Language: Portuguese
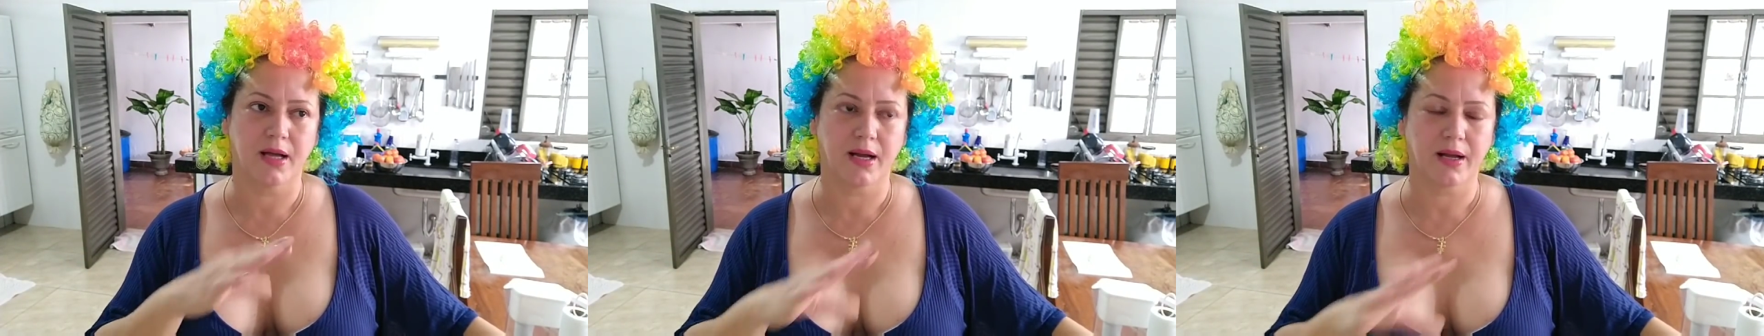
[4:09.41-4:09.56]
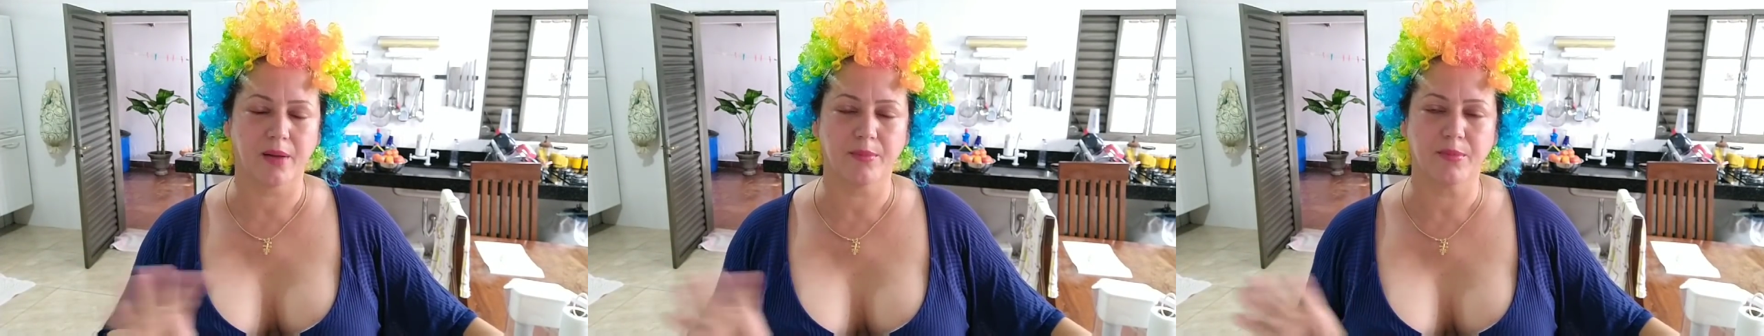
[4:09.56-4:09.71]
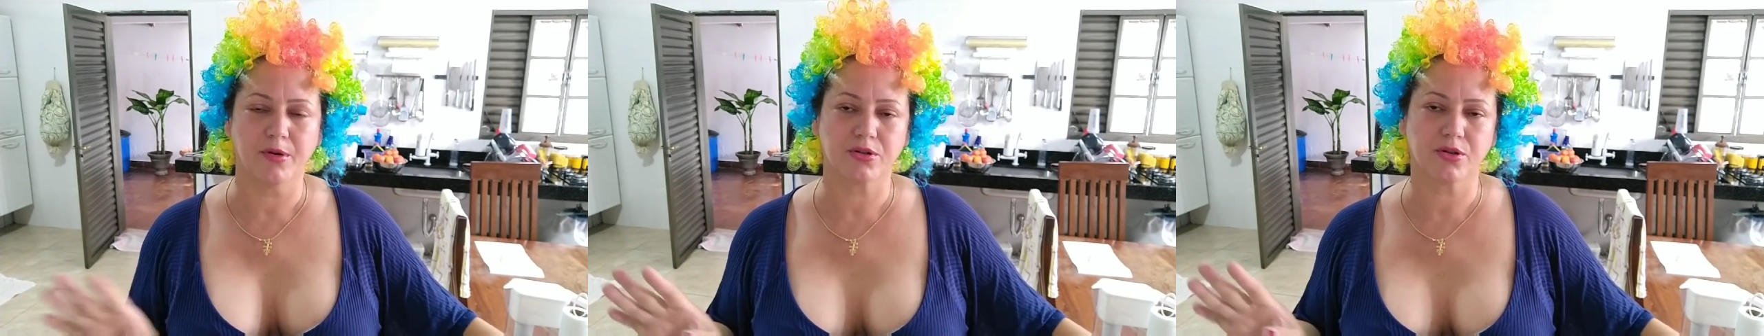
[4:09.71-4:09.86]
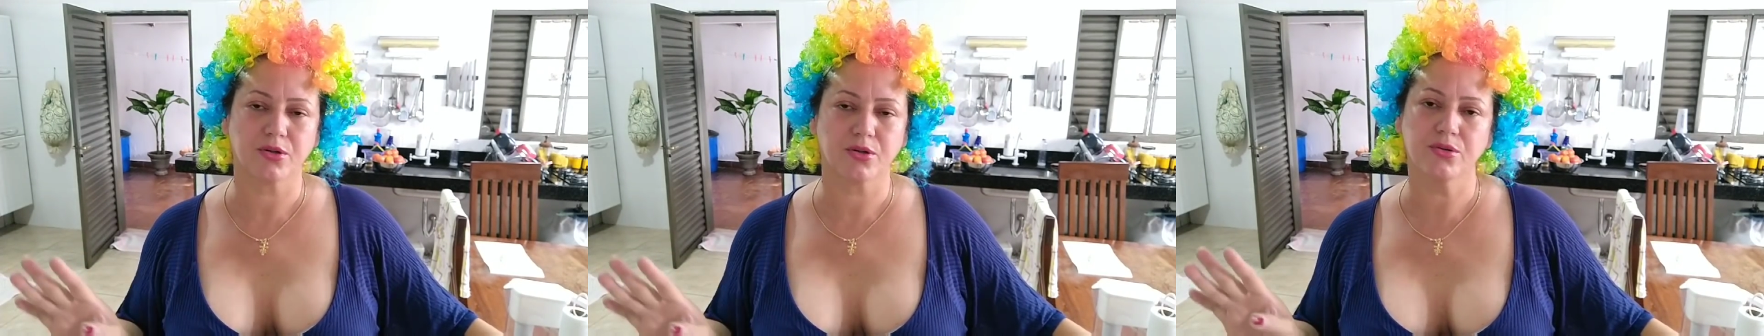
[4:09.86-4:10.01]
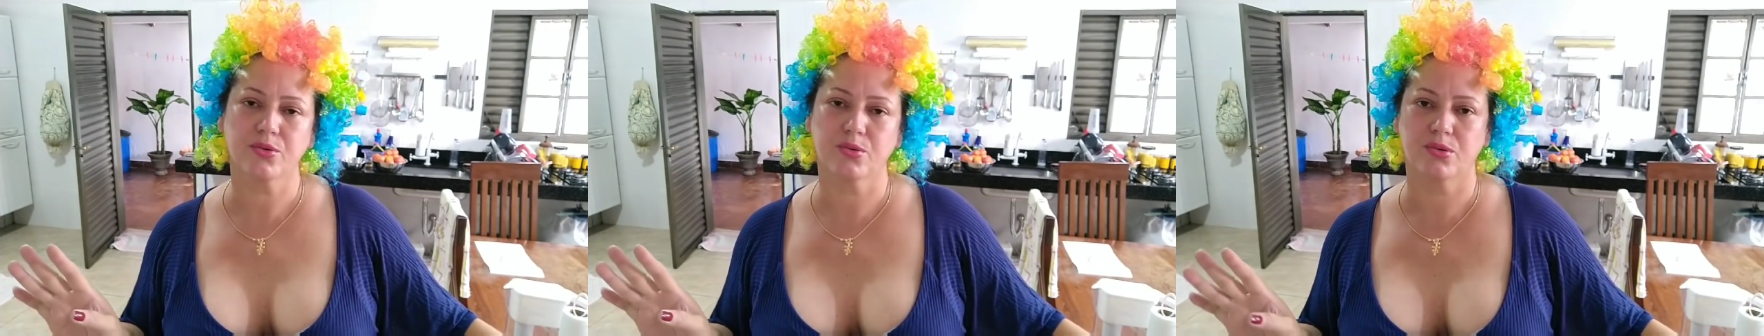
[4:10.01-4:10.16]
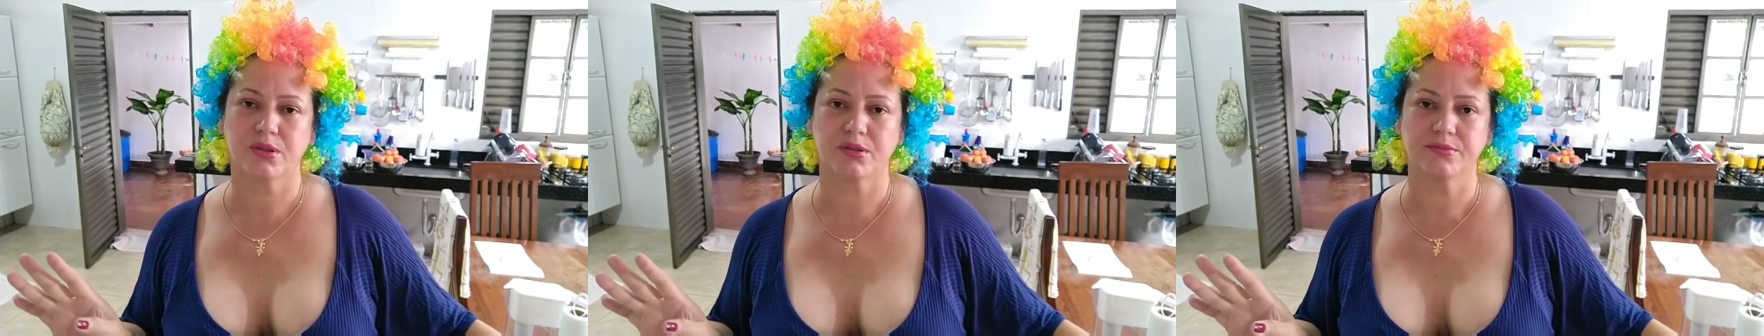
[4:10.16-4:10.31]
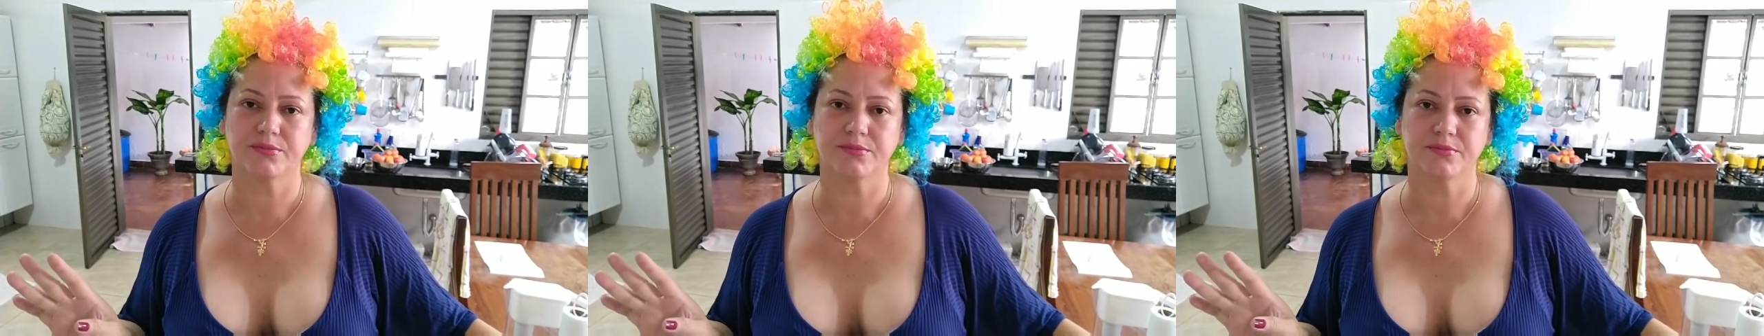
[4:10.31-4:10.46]
acabou a
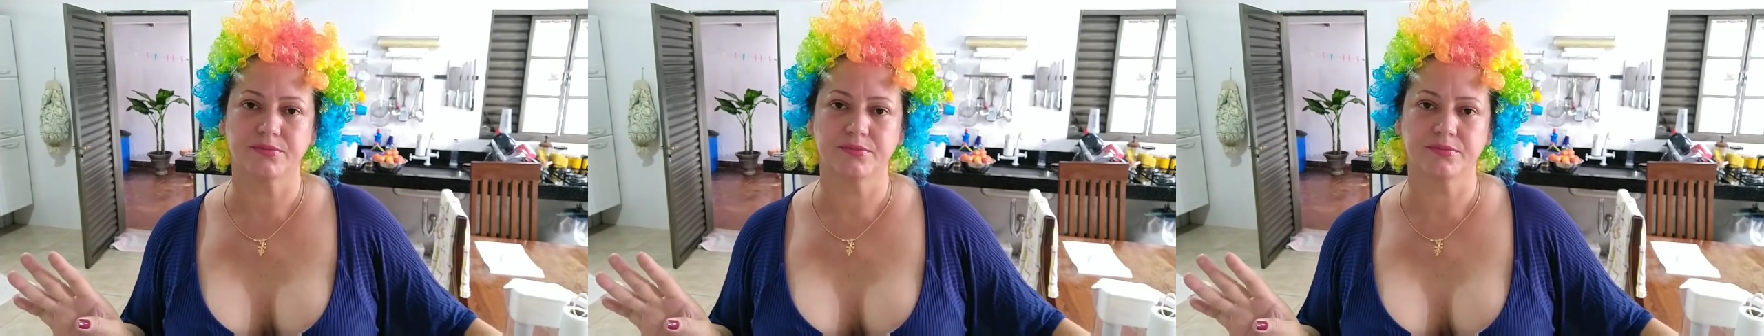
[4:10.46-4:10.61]
tontura.